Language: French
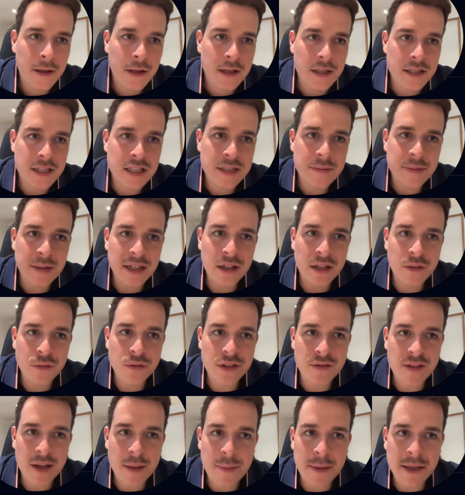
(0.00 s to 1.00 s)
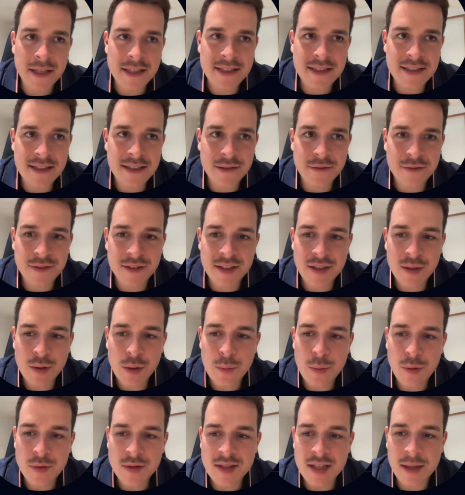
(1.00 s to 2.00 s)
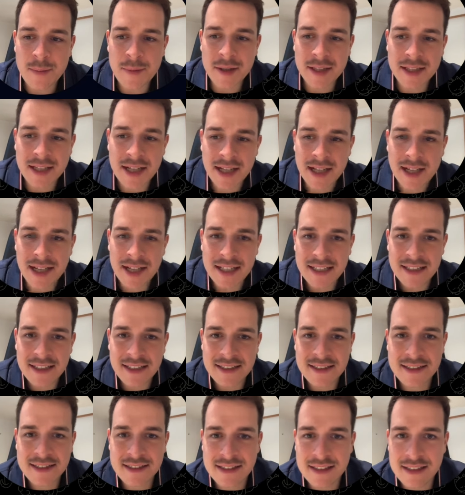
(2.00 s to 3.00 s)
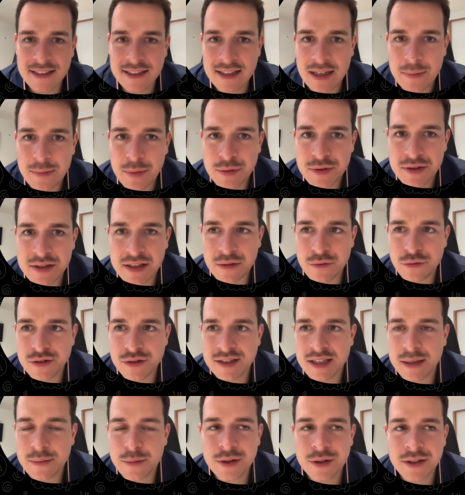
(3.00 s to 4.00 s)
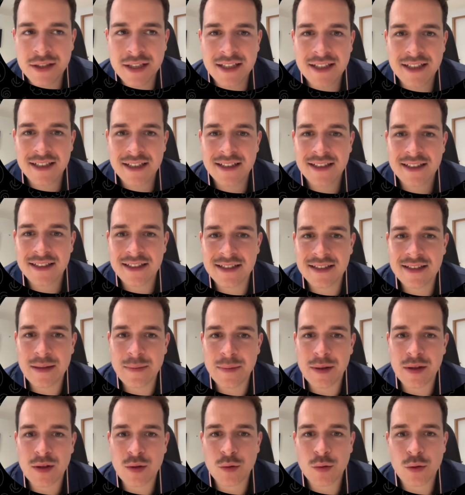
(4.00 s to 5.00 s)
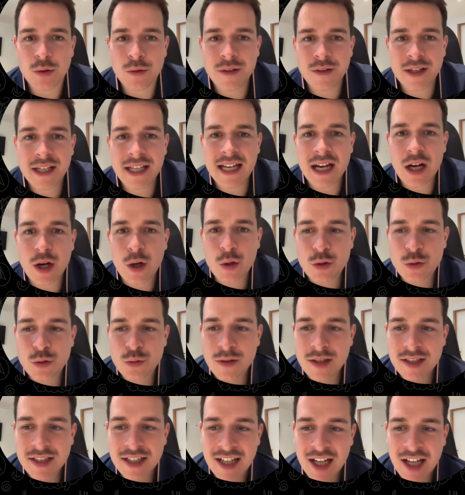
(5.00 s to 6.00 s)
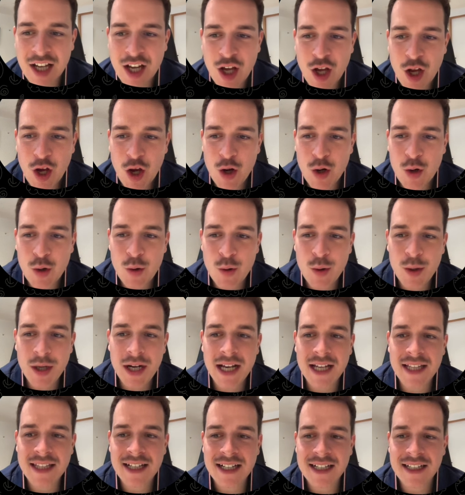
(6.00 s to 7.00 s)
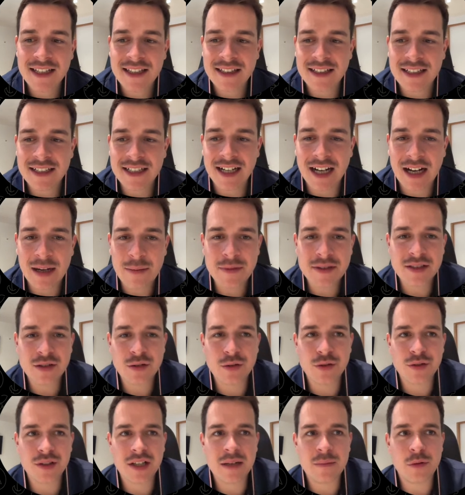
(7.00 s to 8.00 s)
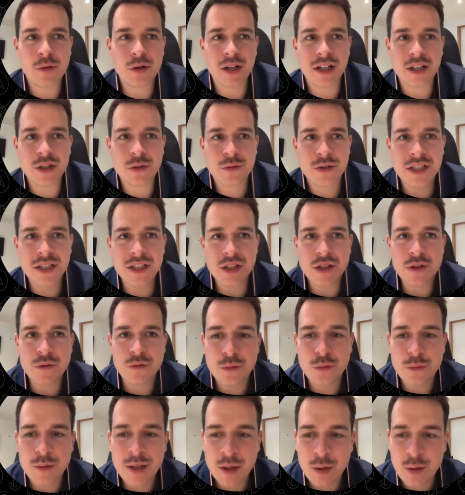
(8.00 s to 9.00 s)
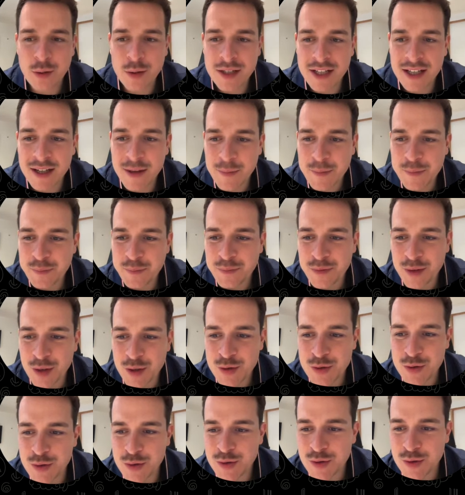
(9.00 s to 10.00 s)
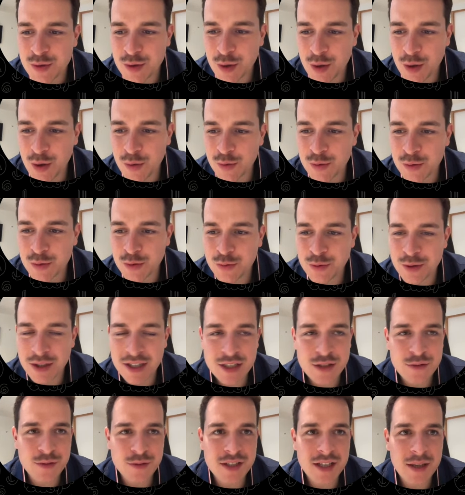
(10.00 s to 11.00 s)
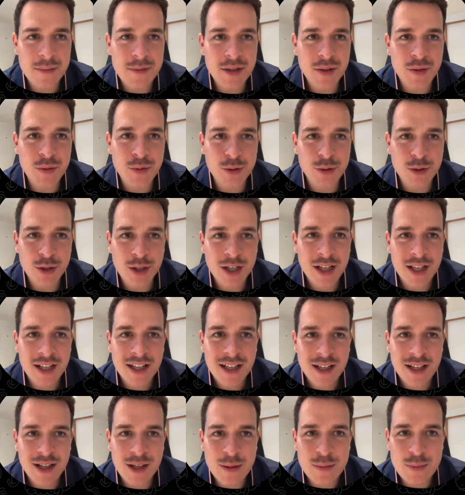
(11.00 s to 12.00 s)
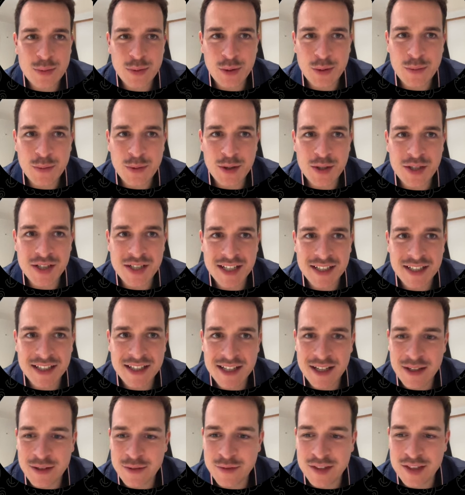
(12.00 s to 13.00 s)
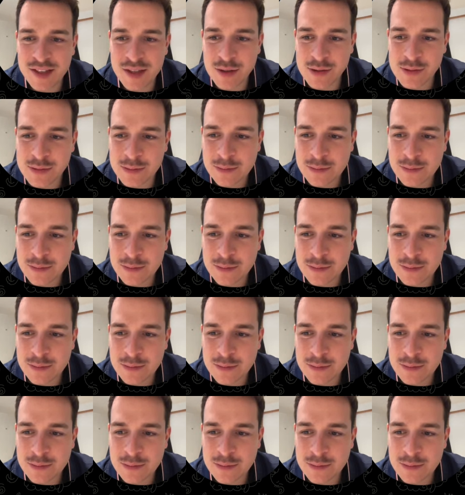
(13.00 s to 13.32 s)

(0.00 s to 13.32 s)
J'espère que vous avez apprécié cette vidéo. Pensez à mettre un like si c'est le cas. Pensez à vous abonner si ce n'est pas encore fait et à rejoindre le canal Telegram. C'est totalement gratuit. Je vous mets le lien juste en dessous. Allez, je vous dis à bientôt euh, pour une prochaine vidéo.